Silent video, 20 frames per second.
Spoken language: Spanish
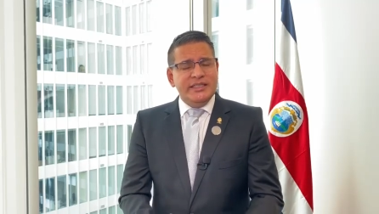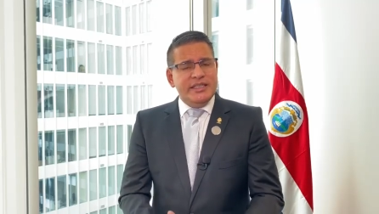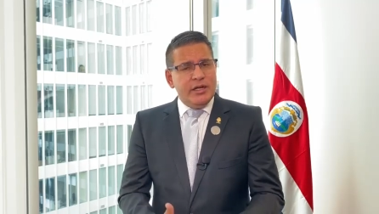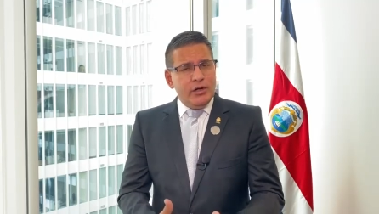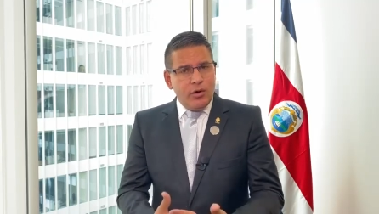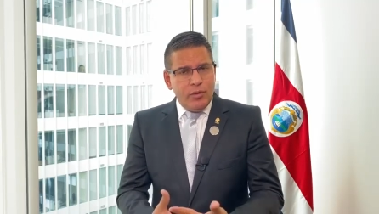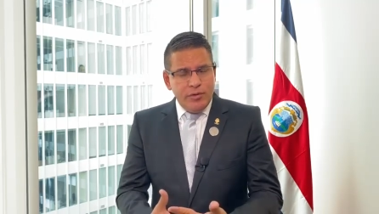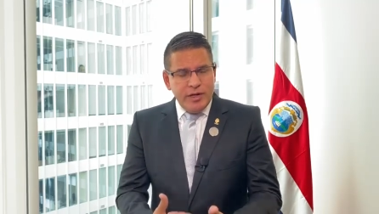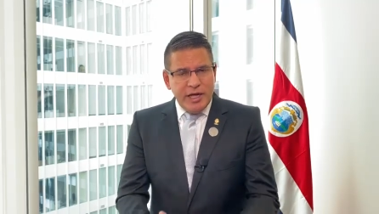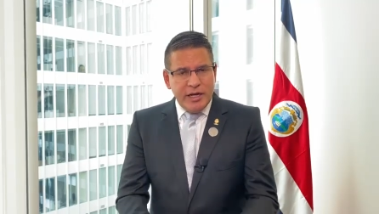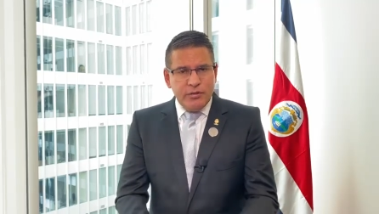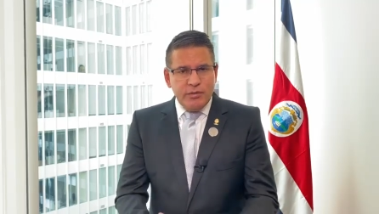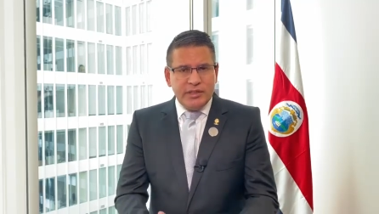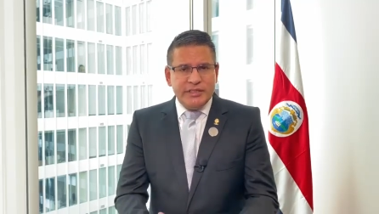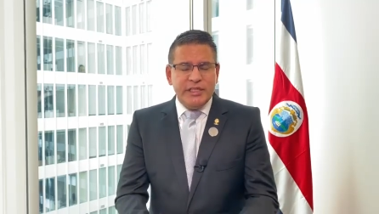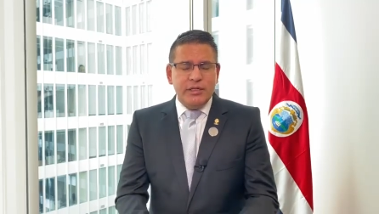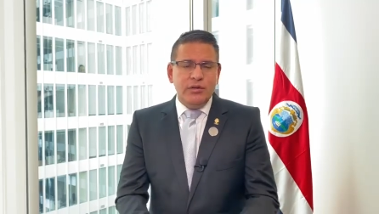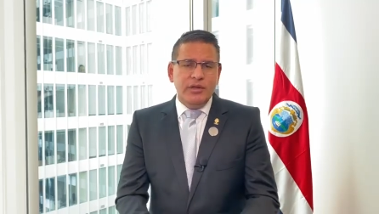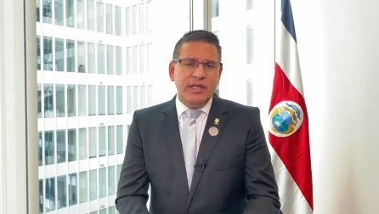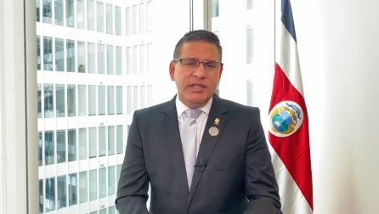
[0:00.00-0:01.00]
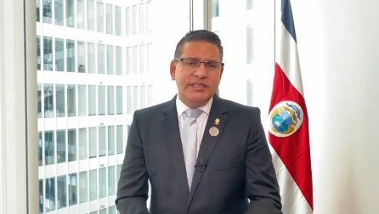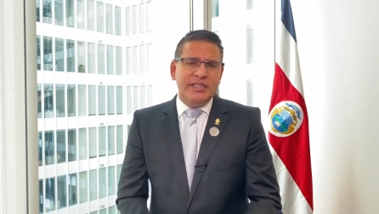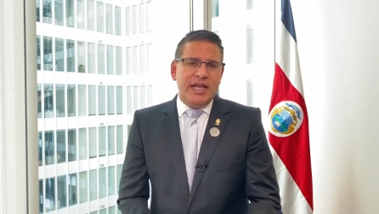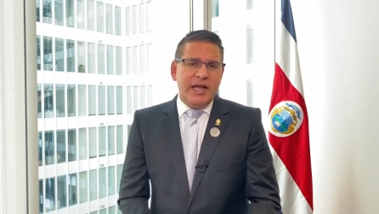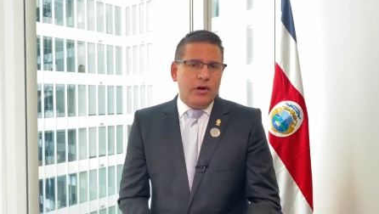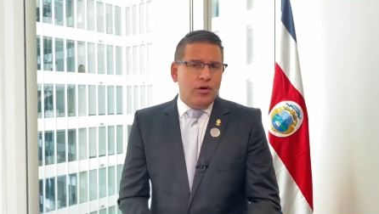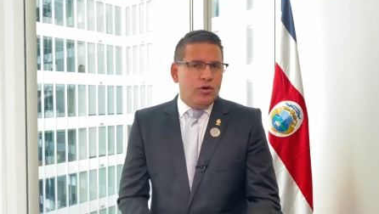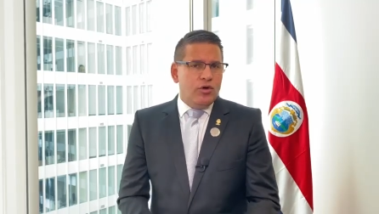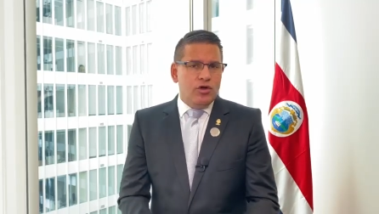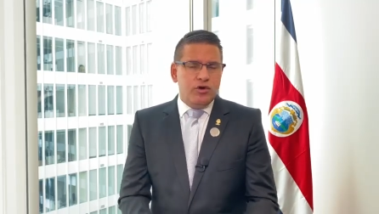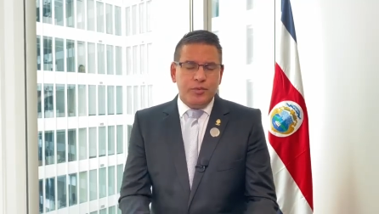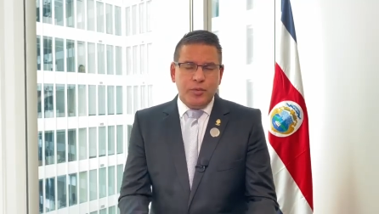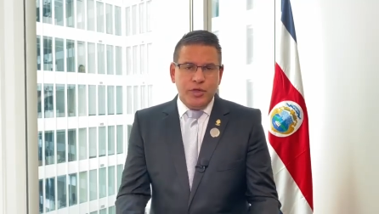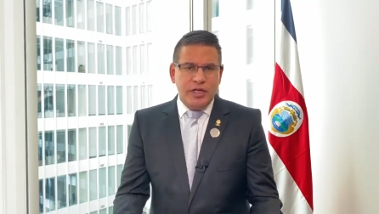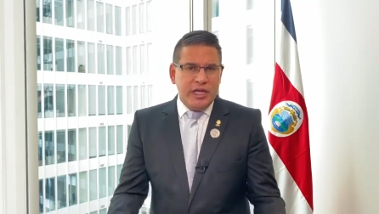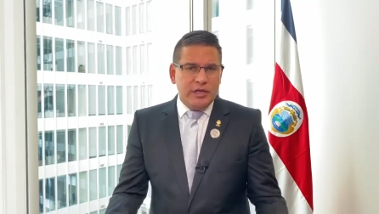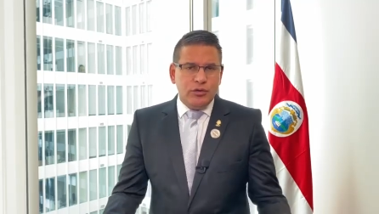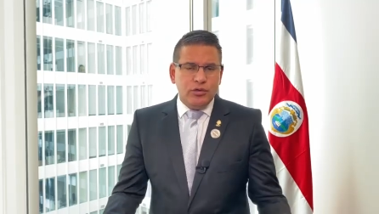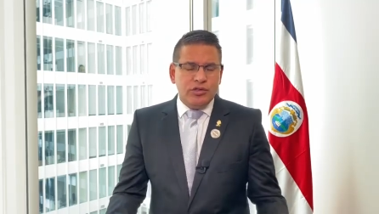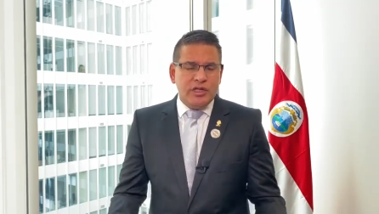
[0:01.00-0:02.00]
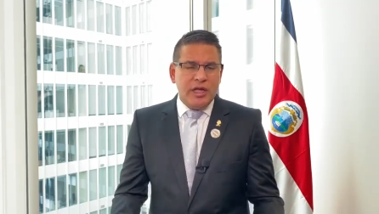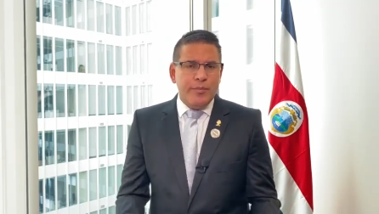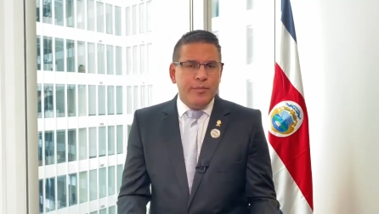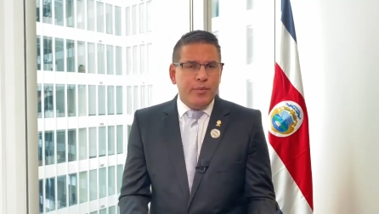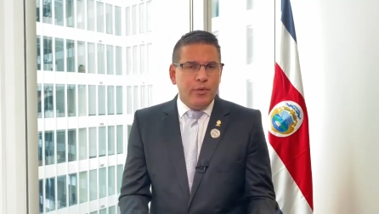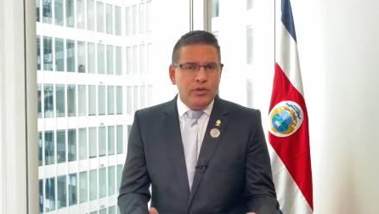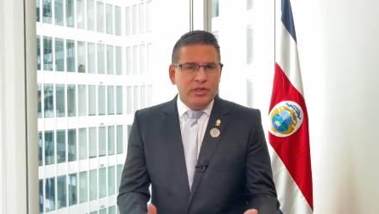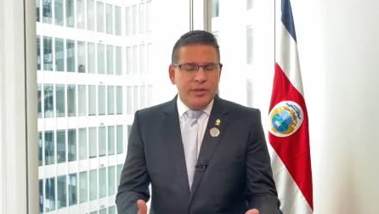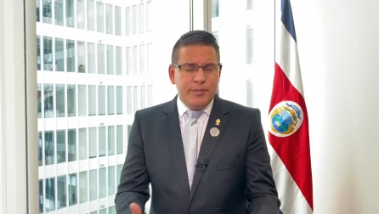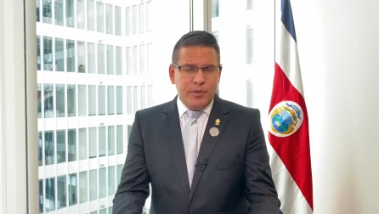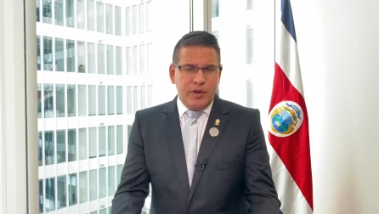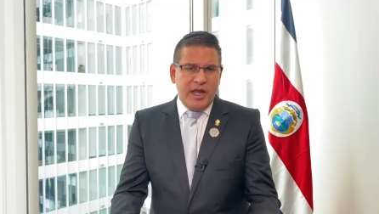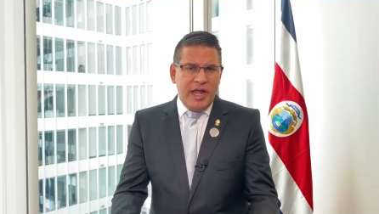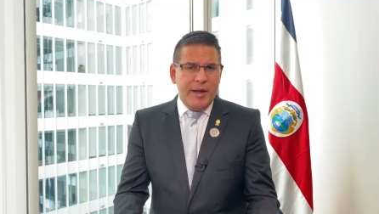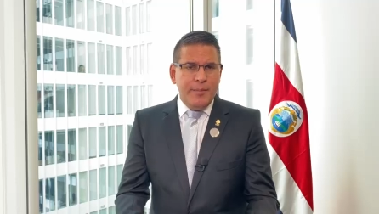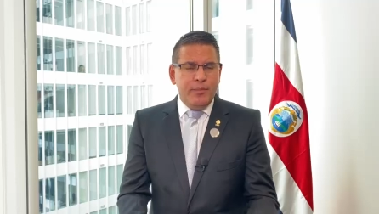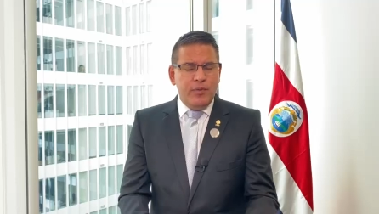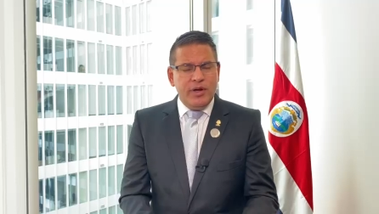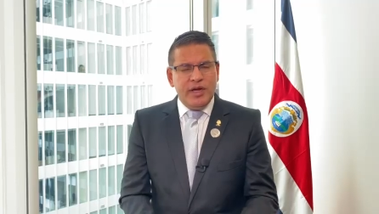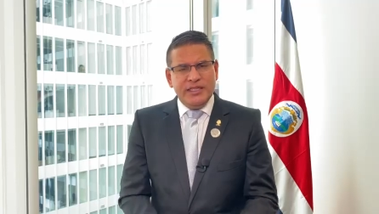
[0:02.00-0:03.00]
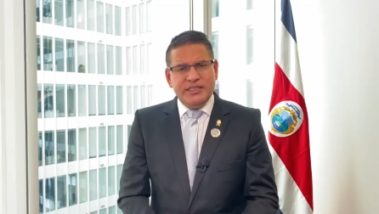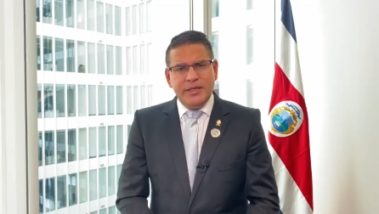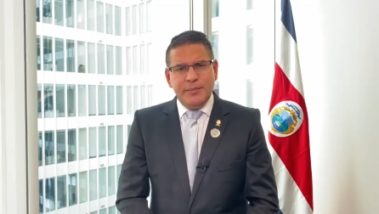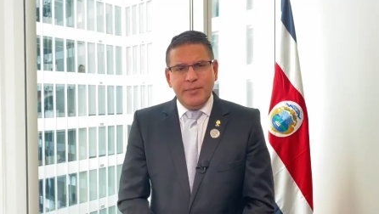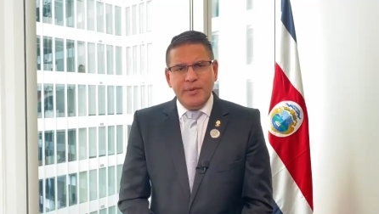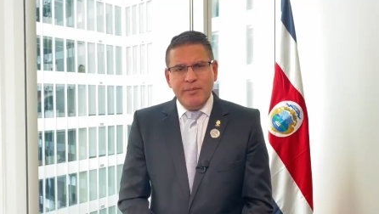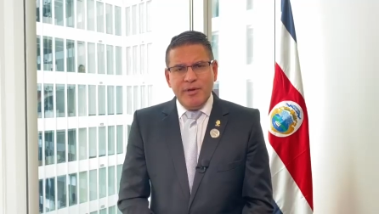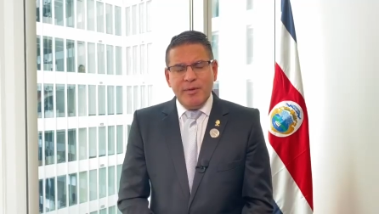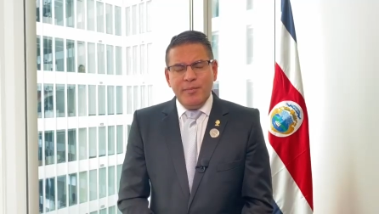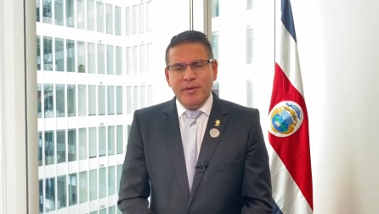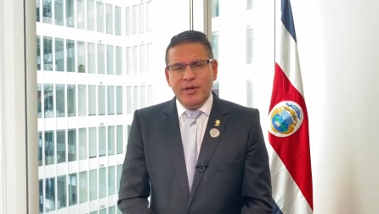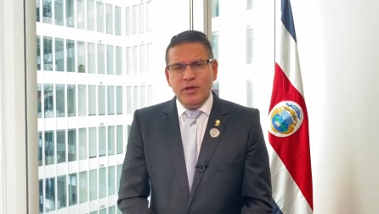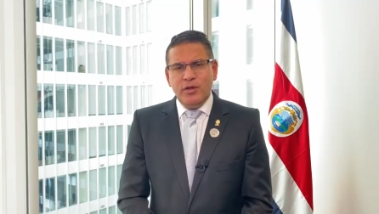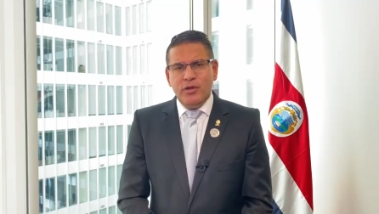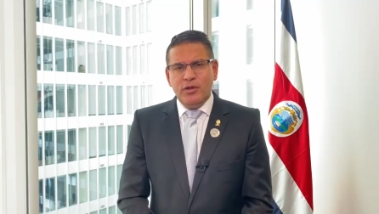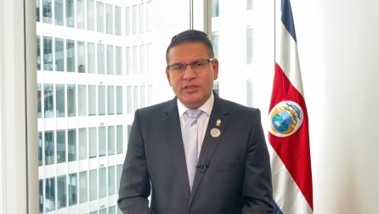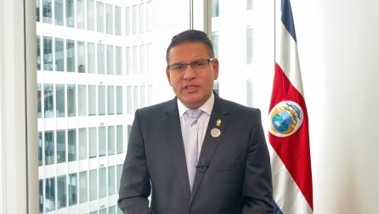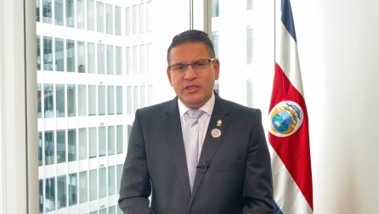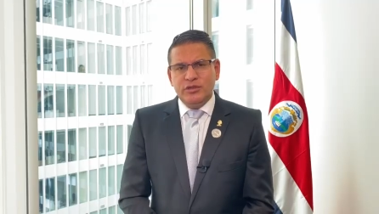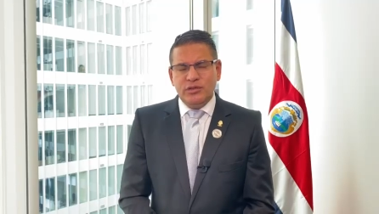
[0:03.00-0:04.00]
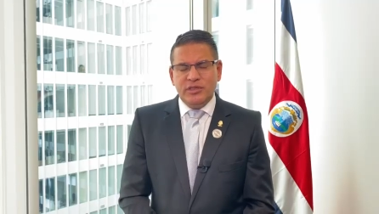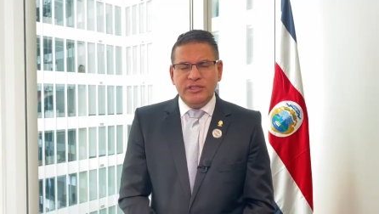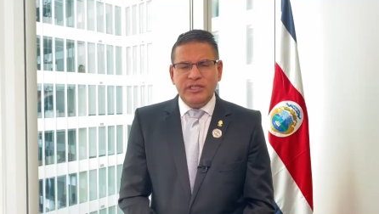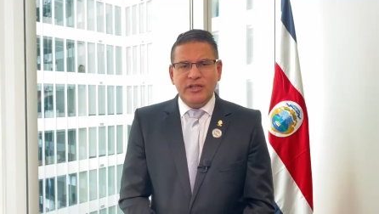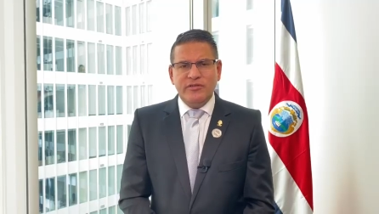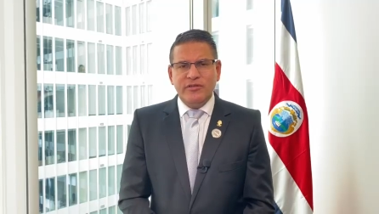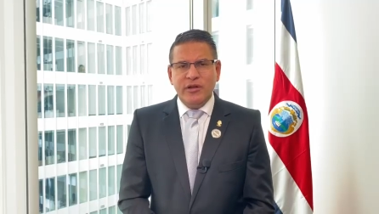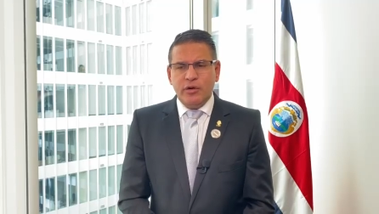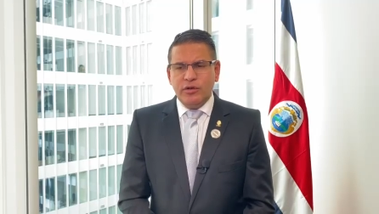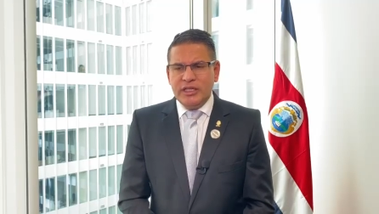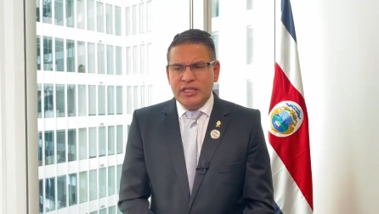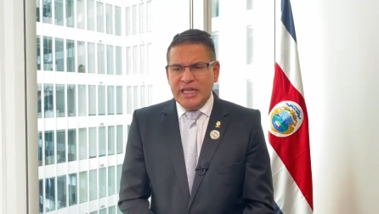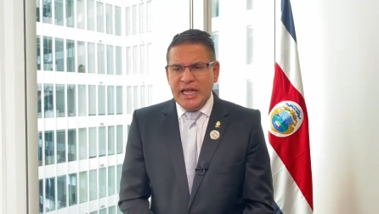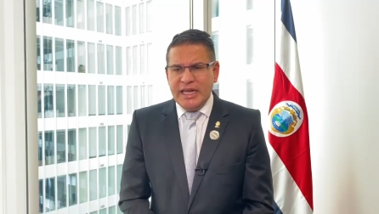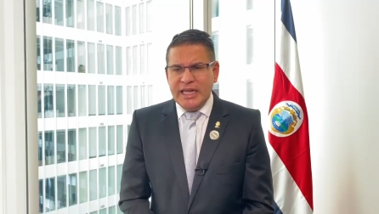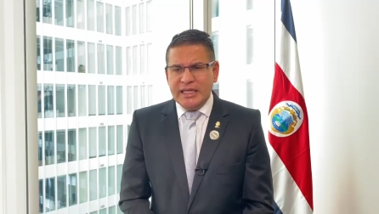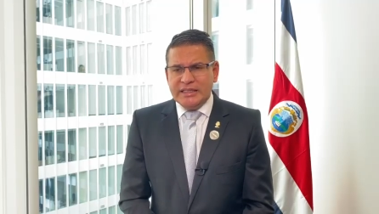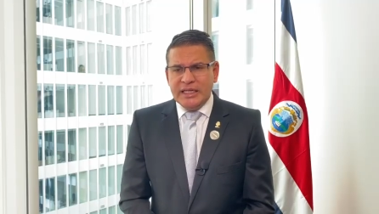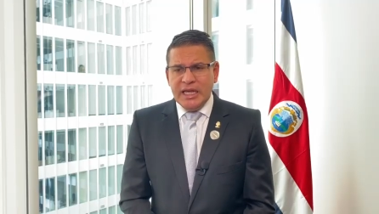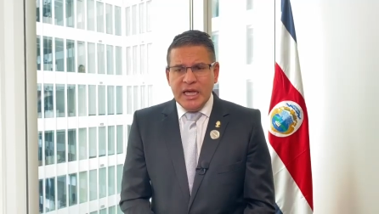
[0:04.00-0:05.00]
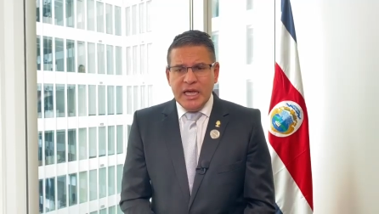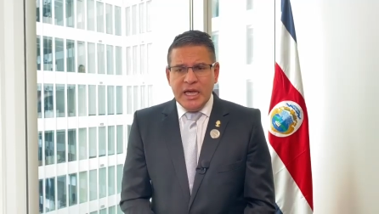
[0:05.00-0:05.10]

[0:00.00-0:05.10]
si el gobierno así lo desea con los proyectos que impulsa por ejemplo, en este primer periodo de sesiones extraordinarias.